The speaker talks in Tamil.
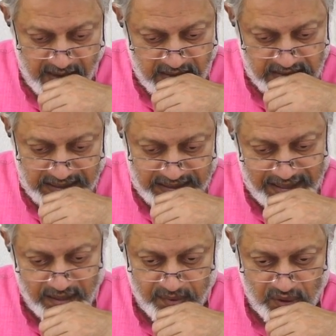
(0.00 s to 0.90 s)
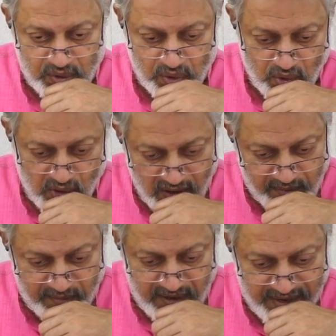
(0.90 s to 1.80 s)
சந்தேகப்படுத்தும்
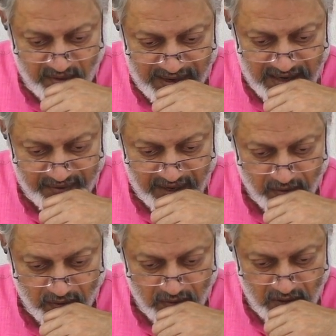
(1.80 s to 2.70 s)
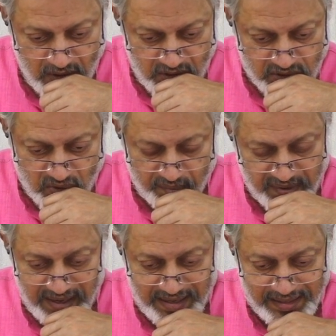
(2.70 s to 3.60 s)
குழப்பமாகவே வாழ வைக்கும் ஸோ
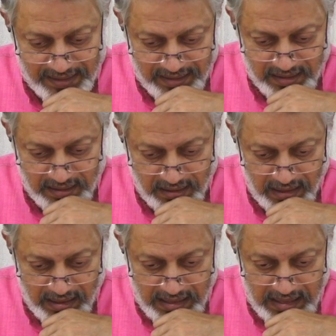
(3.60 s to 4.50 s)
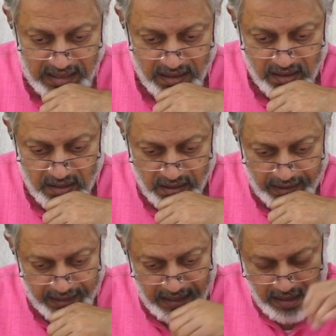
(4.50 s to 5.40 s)
அப்படிலாம் இருக்கிறதுனால
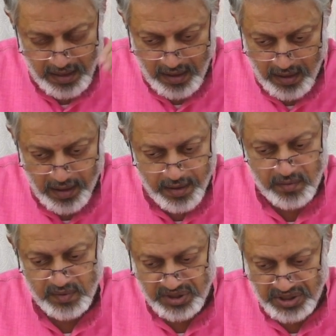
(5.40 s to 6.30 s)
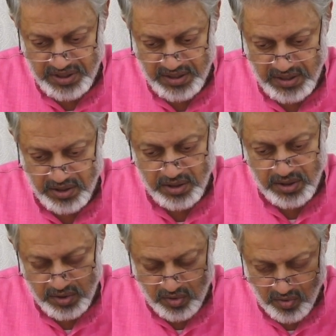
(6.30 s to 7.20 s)
இங்கே எல்லாரும் வந்து
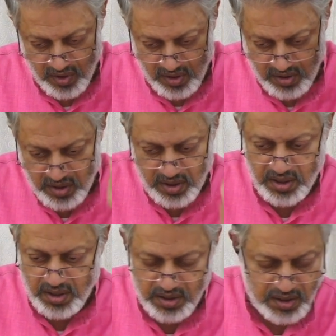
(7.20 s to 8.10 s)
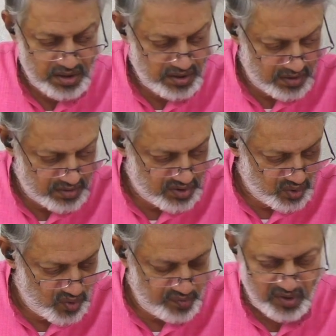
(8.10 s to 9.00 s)
தொடர்ந்து
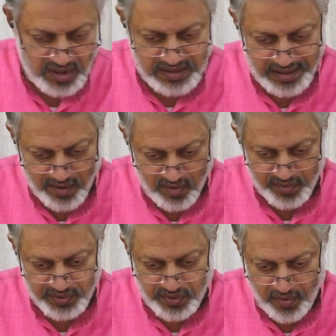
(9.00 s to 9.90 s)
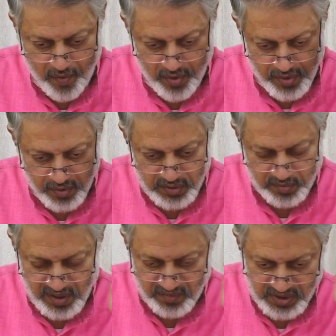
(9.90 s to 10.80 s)
ஜூமில் தினம் வந்துருங்கோ
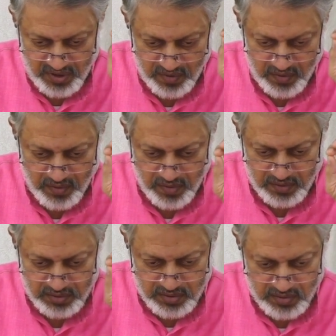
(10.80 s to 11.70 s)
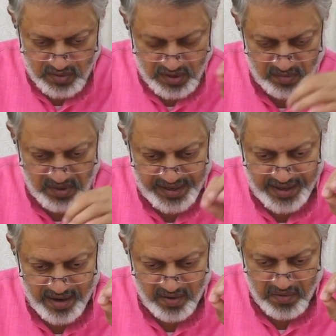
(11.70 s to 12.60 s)
யூடியூப்பில் வந்துருங்கோ தொடர்புலேயே
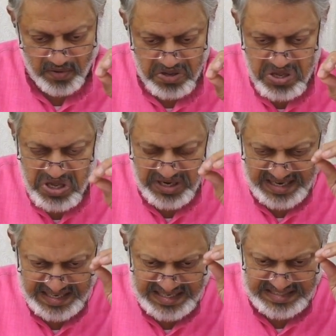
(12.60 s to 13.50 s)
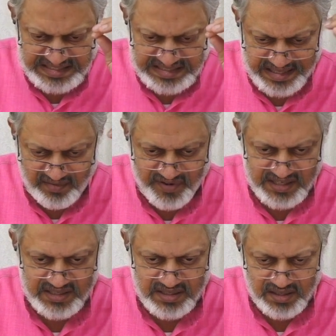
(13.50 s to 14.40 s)
இருந்தோம் கிடைச்ச
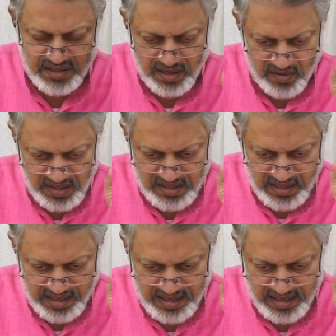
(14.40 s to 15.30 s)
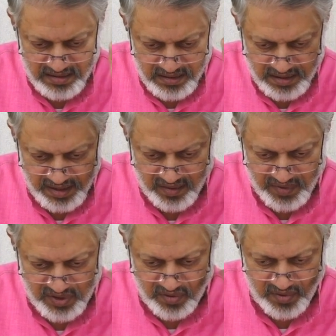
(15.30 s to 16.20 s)
ஃபஸ்ட்டு தருணத்தில் இங்கே
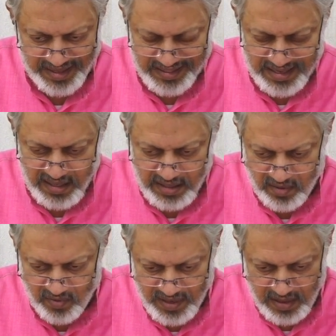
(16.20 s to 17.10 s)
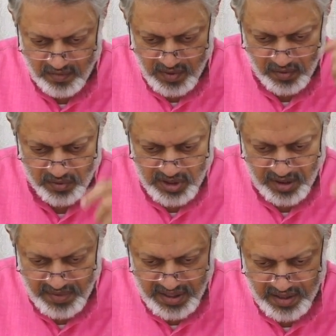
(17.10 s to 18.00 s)
வந்துருங்க எத்தனை தடவை வேணாம் வாங்கும்
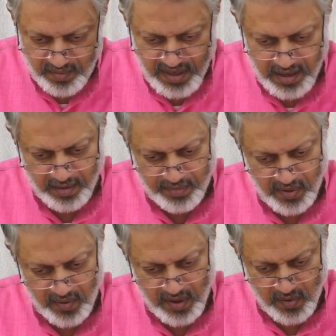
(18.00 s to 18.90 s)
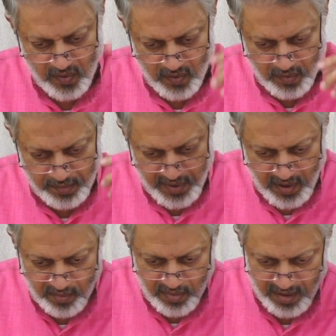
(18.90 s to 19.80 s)
திரும்பி திரும்பி கேம்புக்கு வாங்கணும்
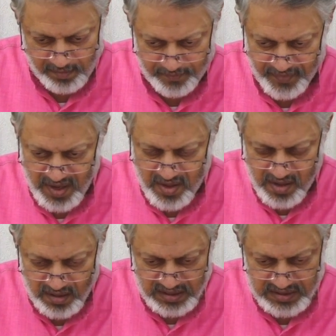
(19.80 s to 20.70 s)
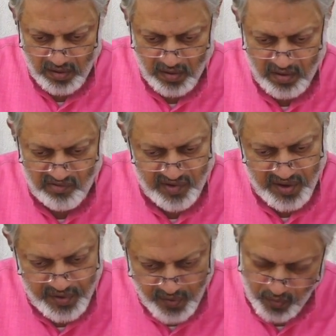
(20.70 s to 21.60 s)
ப்ராப்ளம் இட்ஸ் ஆல்
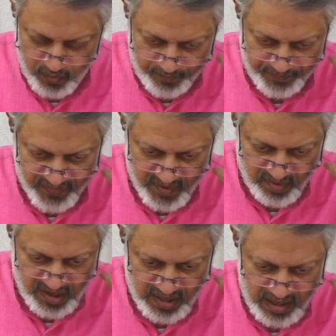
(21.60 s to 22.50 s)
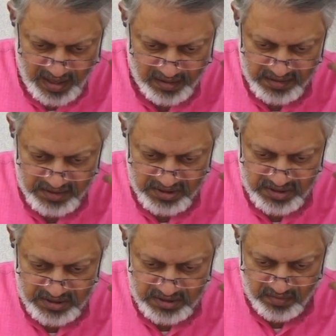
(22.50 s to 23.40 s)
ஃபார் யூ புரியுதுங்களா
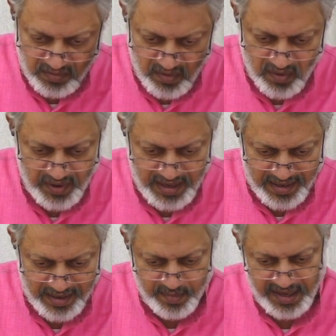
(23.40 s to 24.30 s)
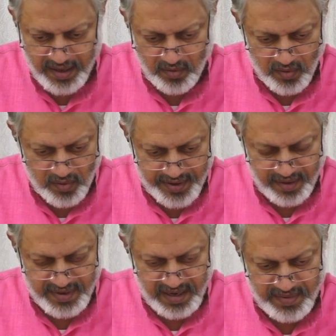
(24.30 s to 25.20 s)
உங்களுடைய நன்மைக்கு உங்களுடைய
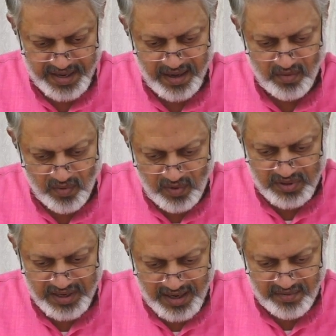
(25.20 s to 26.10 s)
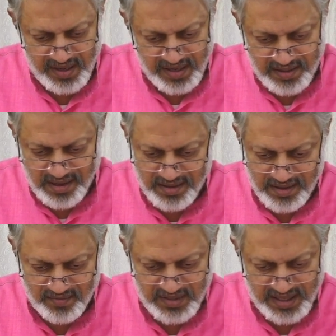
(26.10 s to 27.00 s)
மேன்மைக்கு உள் தெளிவு இருந்தால்
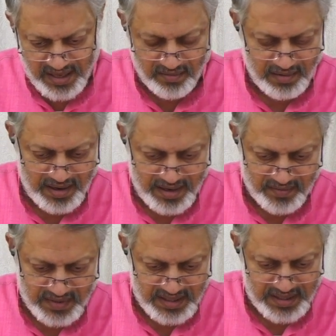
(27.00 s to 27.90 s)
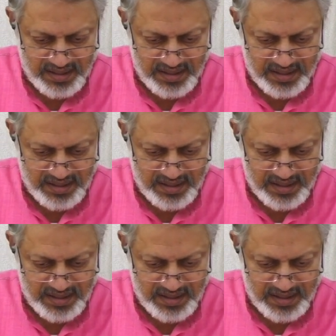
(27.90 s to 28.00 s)
தான் வந்து இங்கே வாழ்க்கை வந்து